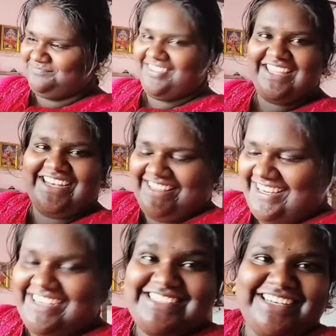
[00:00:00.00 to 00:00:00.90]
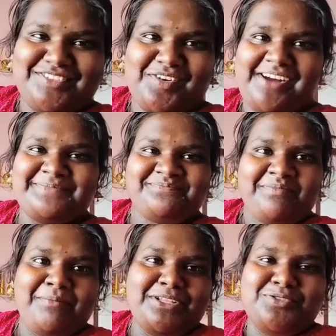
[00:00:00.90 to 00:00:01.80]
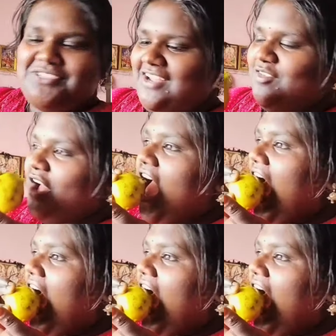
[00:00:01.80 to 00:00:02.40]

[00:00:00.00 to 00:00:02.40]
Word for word: இந்த இடத்துல கடிச்சிங்கன்னு வச்சுக்கோங்க அப்படியே ஜூஸ் எல்லாம் வரும்